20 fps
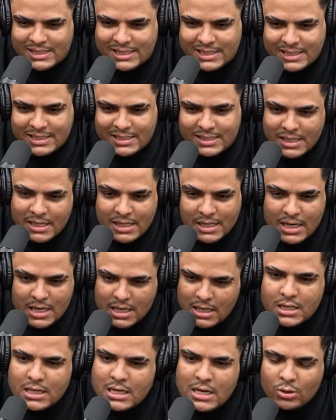aí eu falei assim,
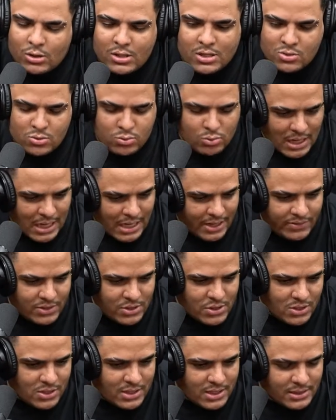não, tá
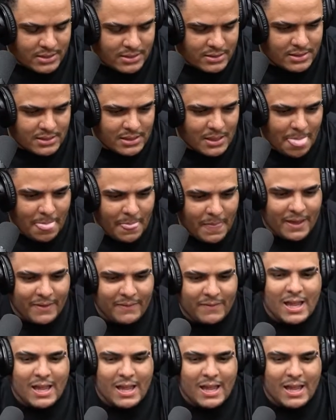suave, Jonga. É.